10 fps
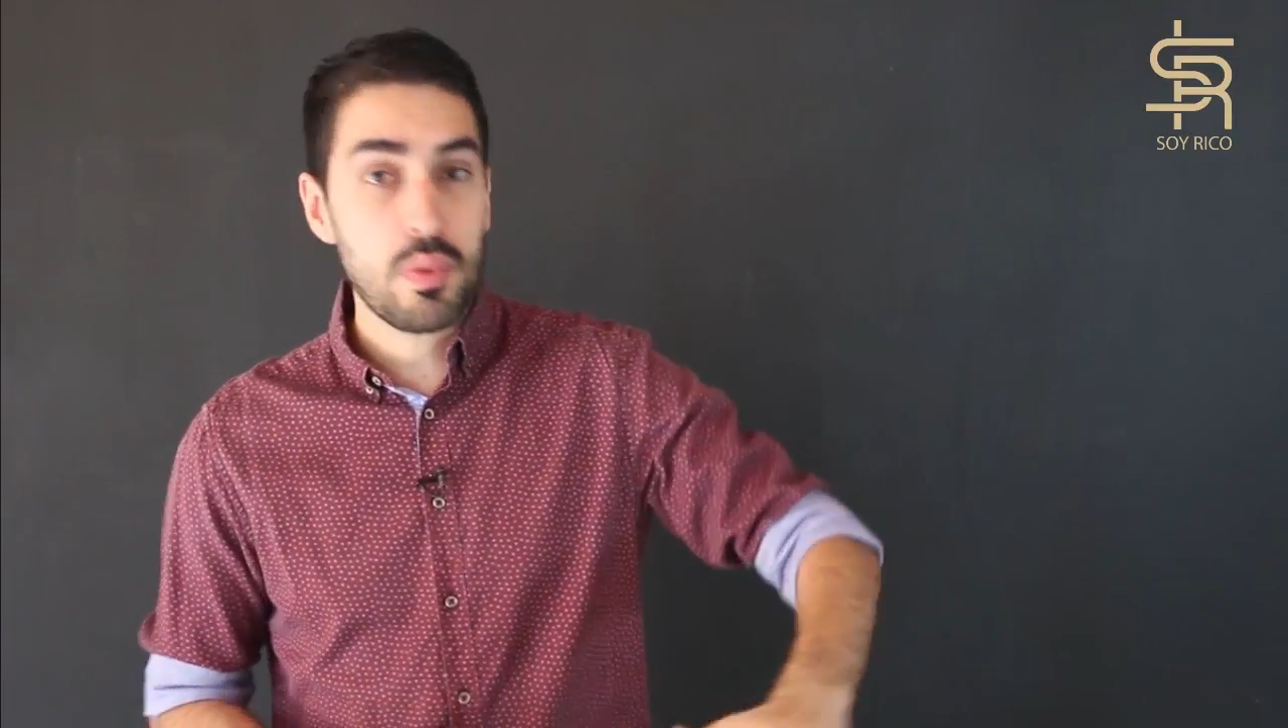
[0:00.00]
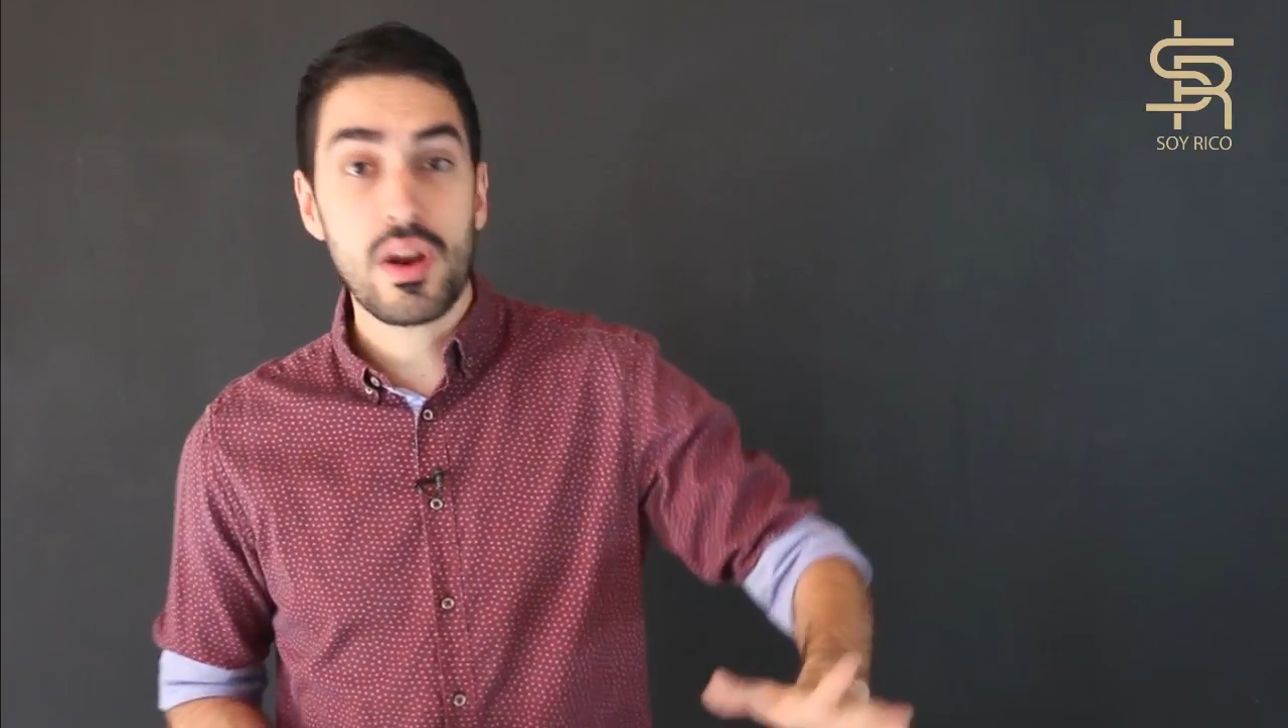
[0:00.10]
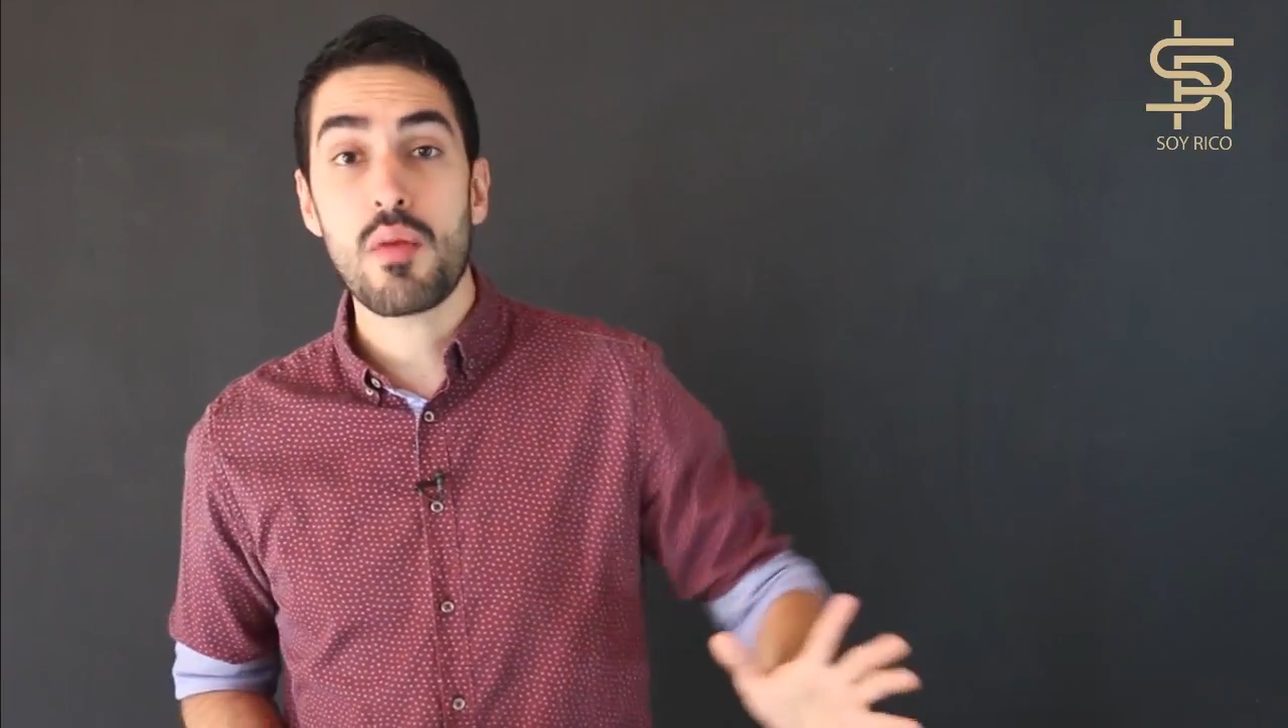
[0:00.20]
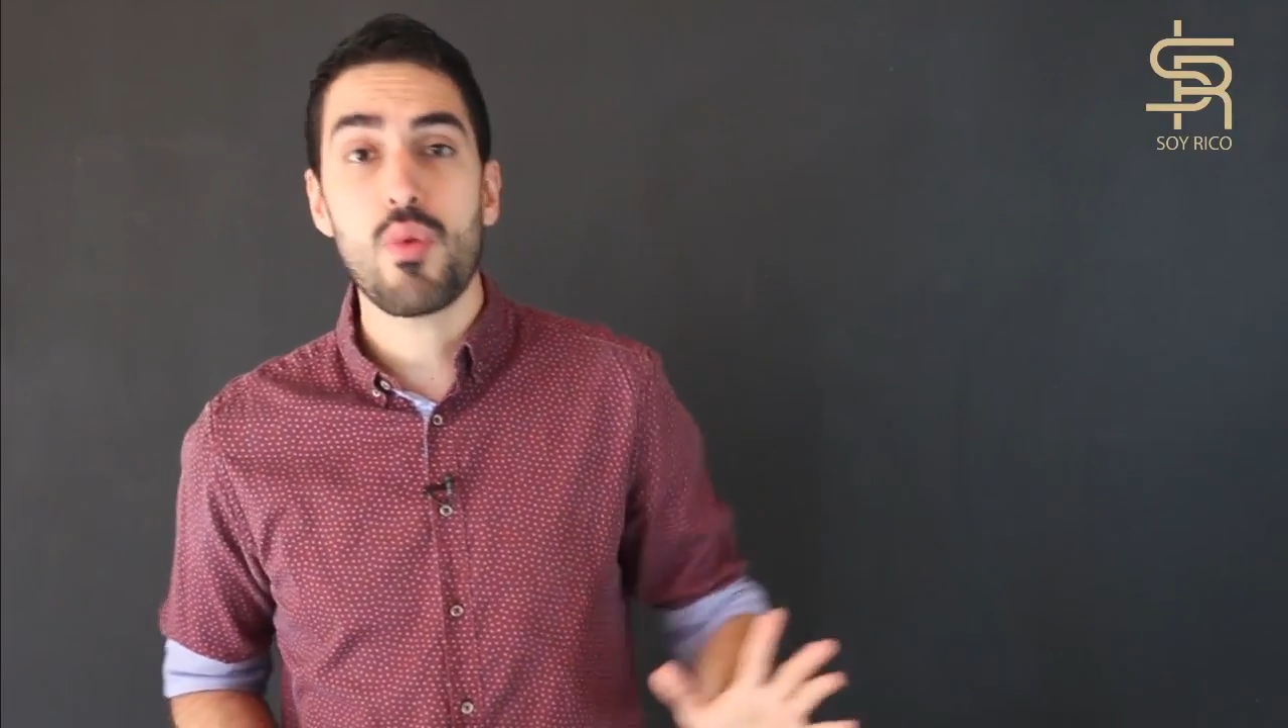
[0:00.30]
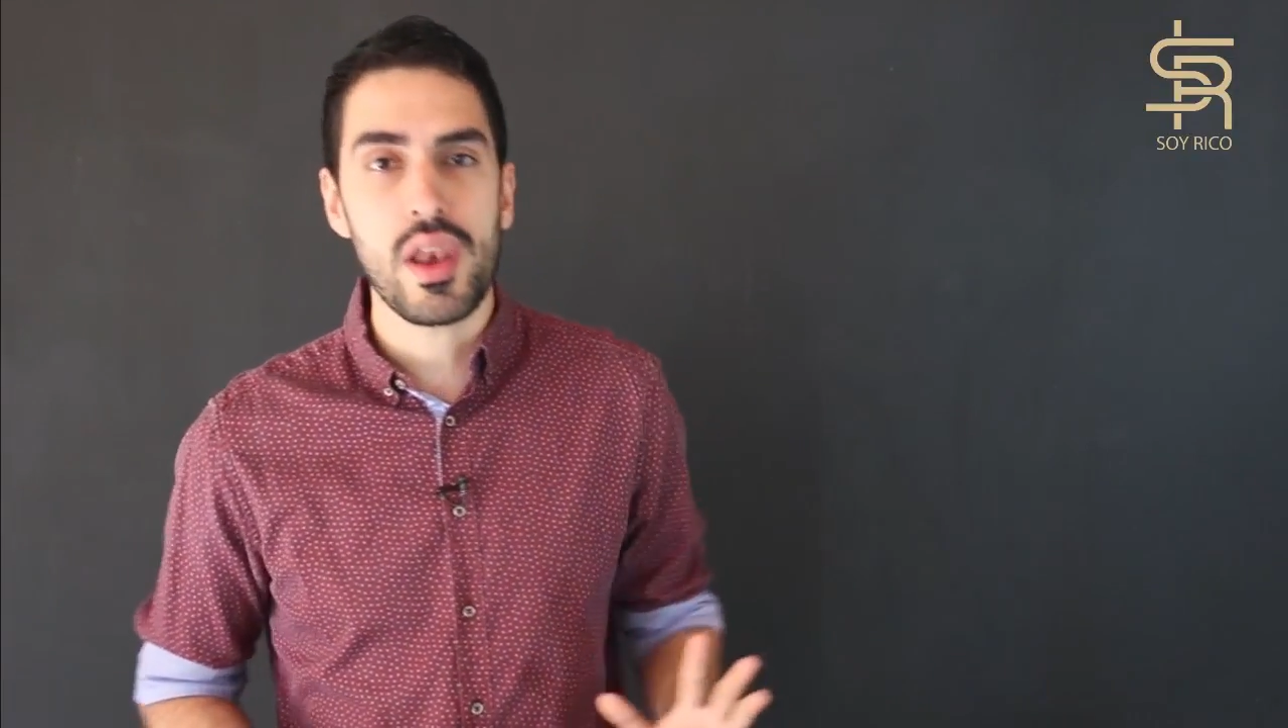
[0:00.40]

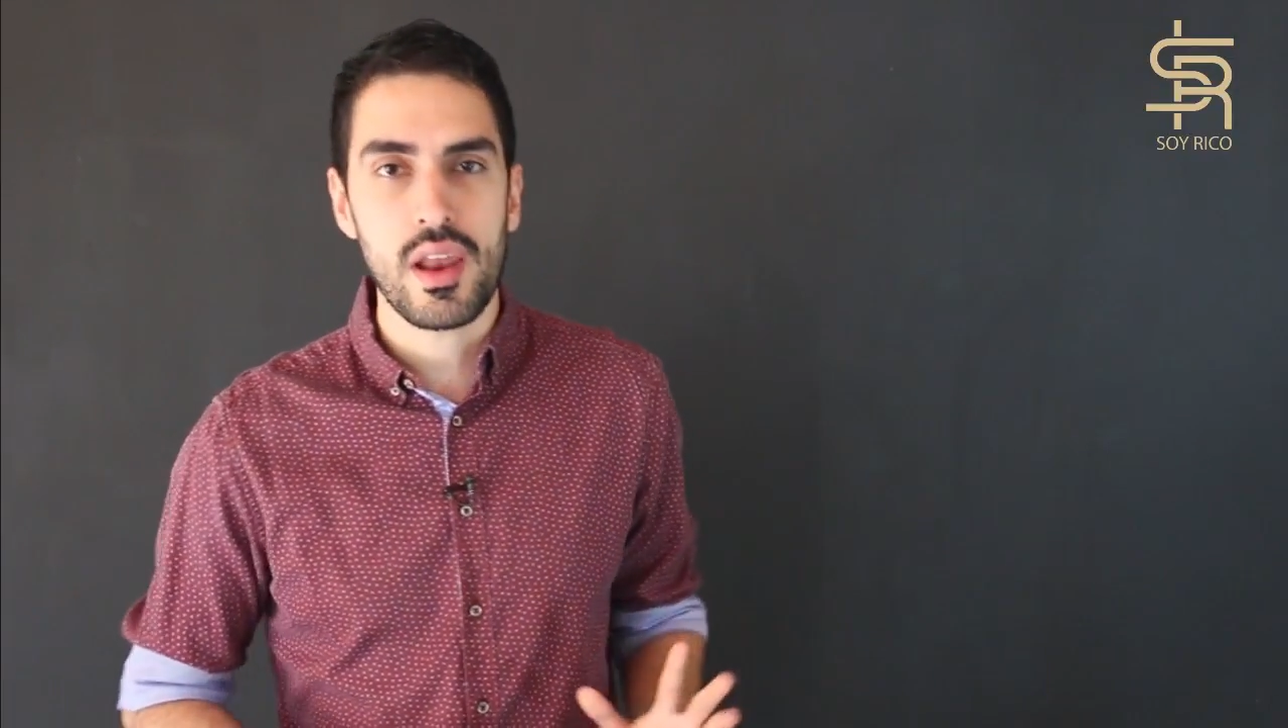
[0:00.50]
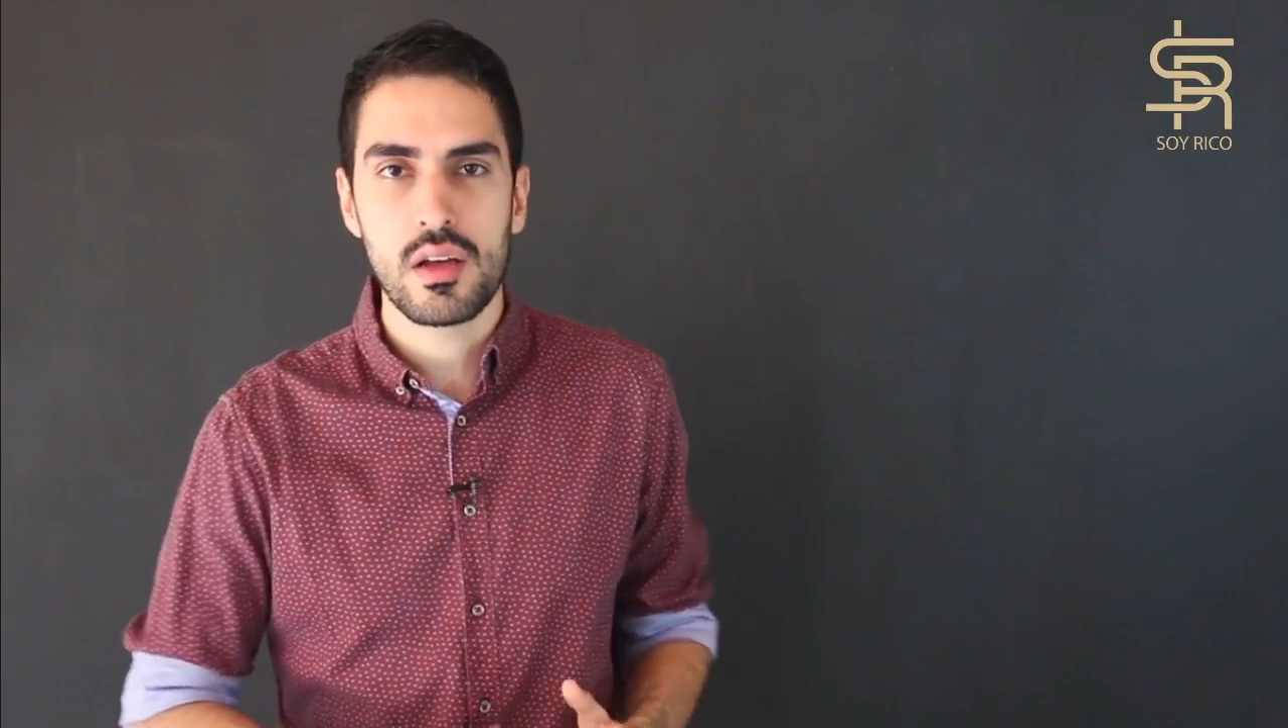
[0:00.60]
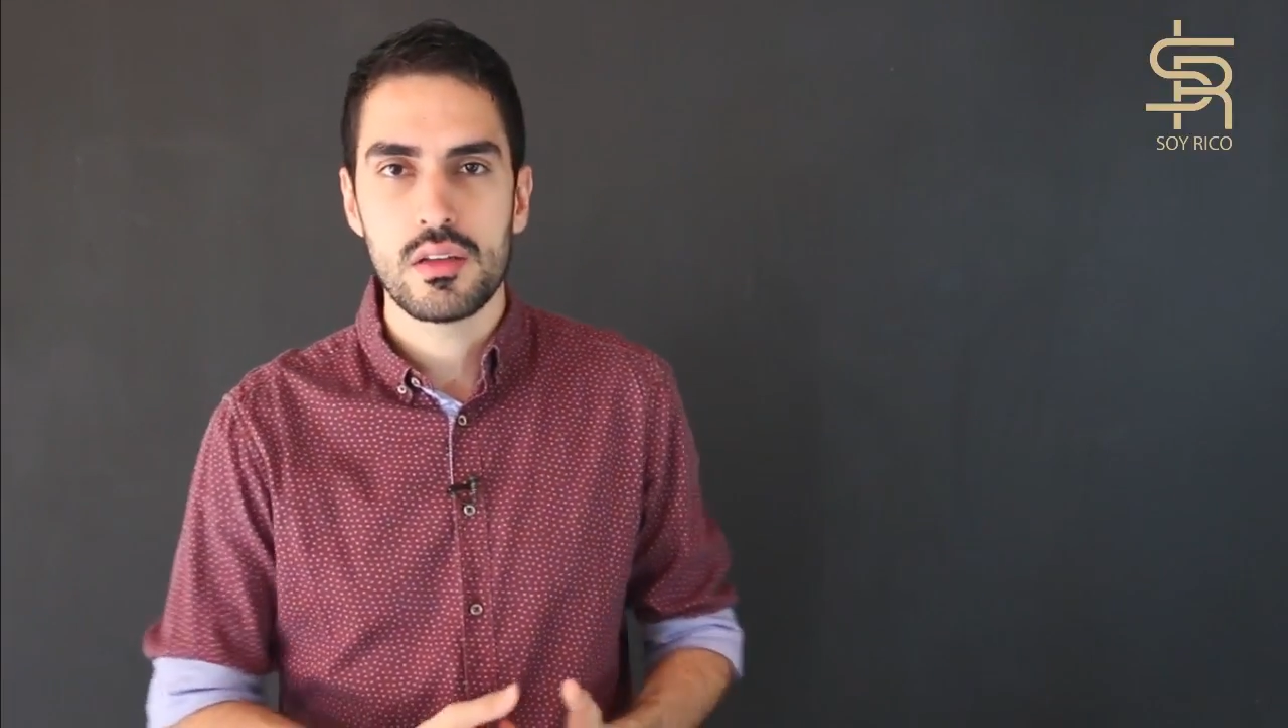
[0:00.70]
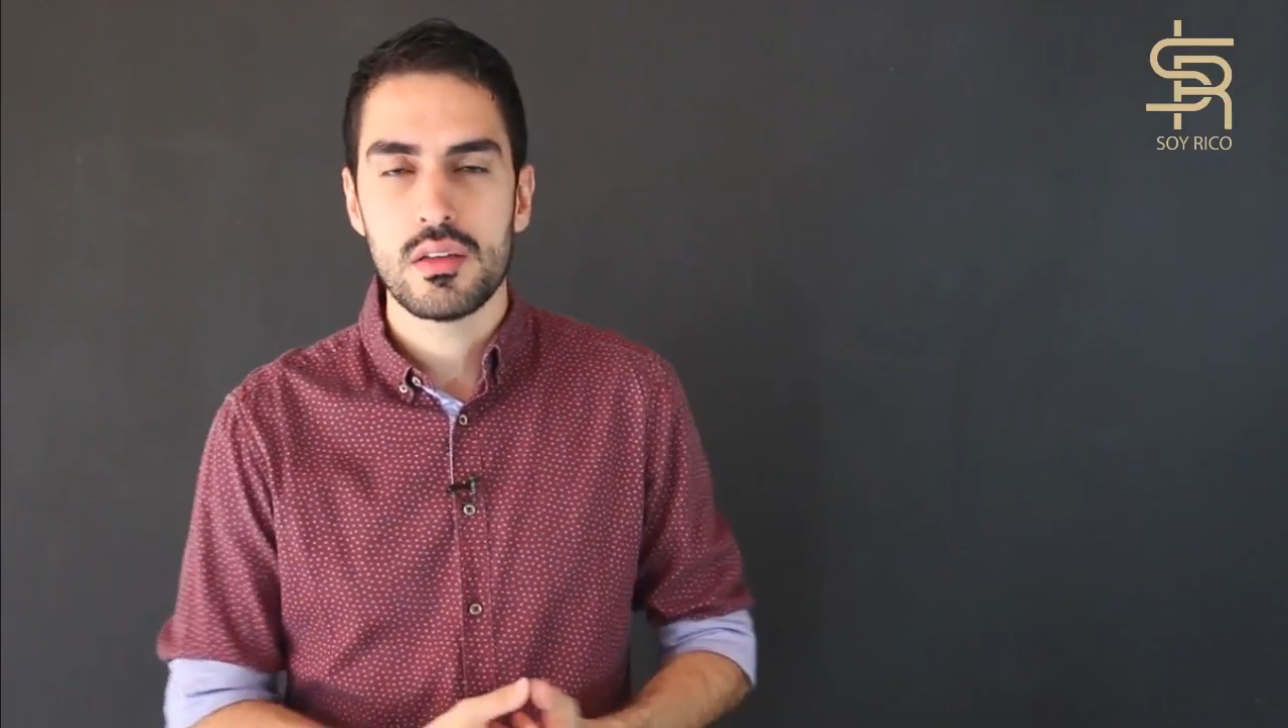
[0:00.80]
por ahí buena.